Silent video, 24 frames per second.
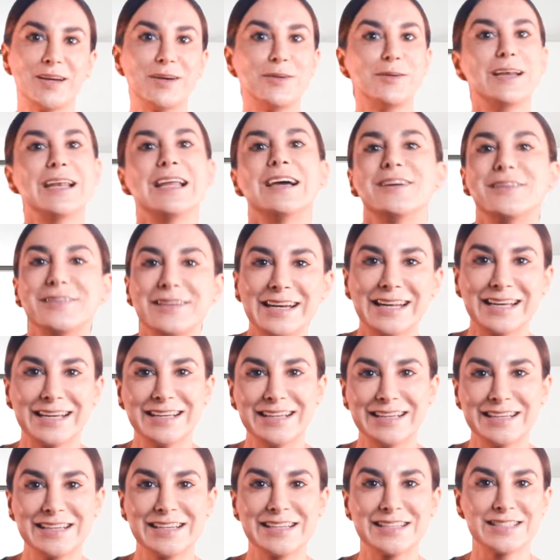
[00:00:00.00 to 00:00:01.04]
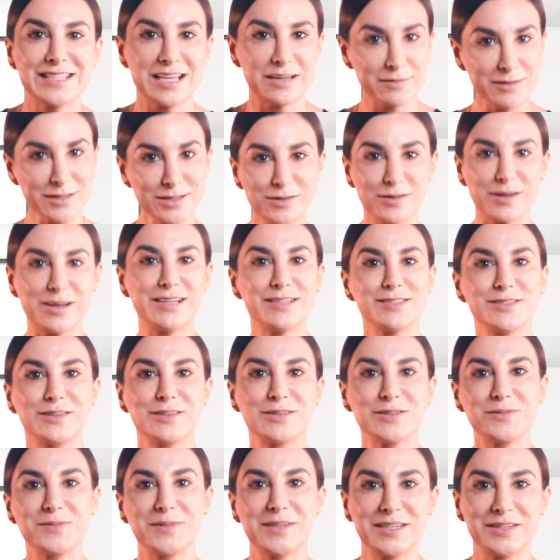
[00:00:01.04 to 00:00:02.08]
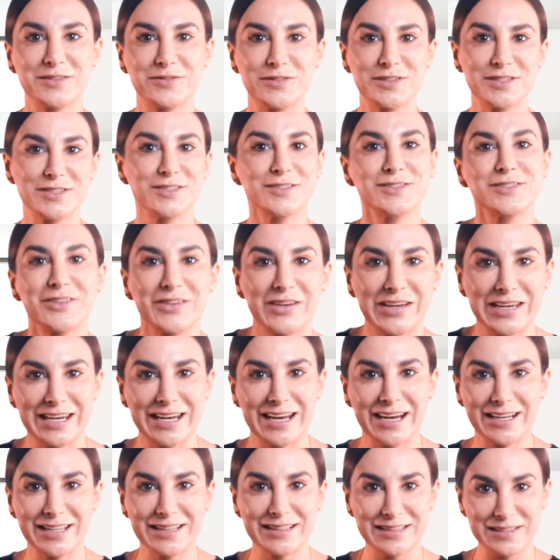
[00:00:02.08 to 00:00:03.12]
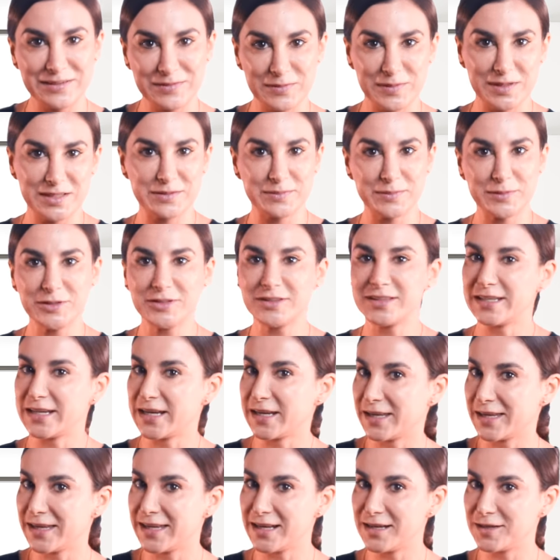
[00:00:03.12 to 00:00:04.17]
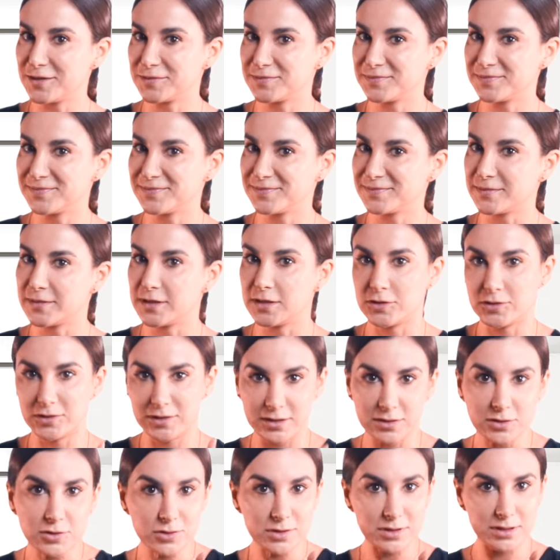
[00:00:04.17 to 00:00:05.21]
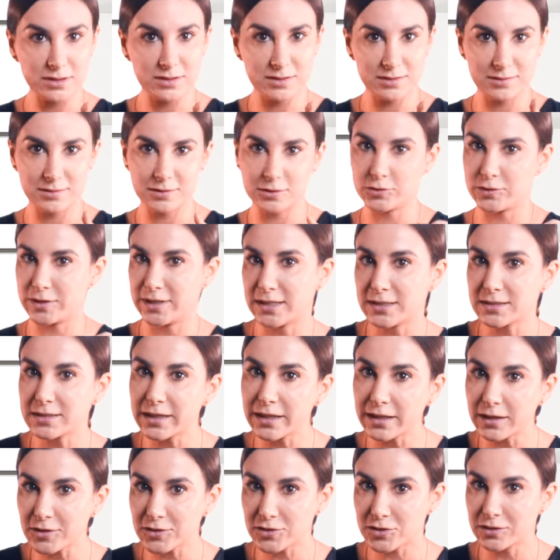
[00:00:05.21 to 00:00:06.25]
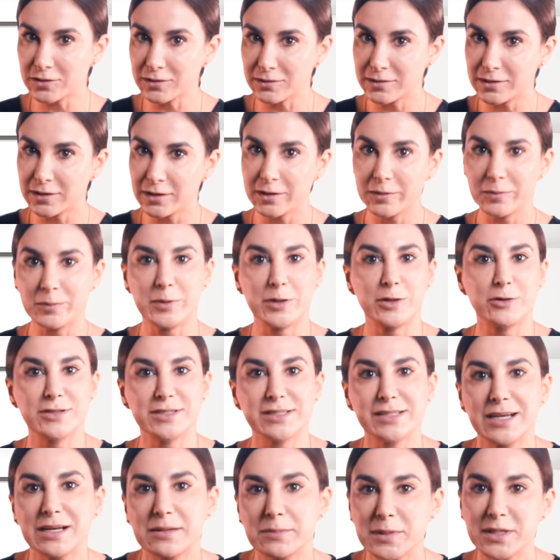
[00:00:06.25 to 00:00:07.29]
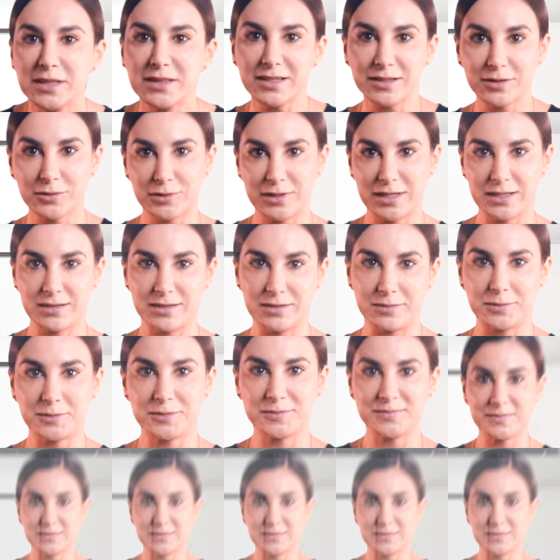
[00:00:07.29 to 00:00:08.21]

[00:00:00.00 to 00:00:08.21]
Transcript: Hola, hola. ¿Sabes cuáles son los beneficios de orinar en ti mismo? Tranquilo, no te asustes. Suena asqueroso, pero es realmente curativo.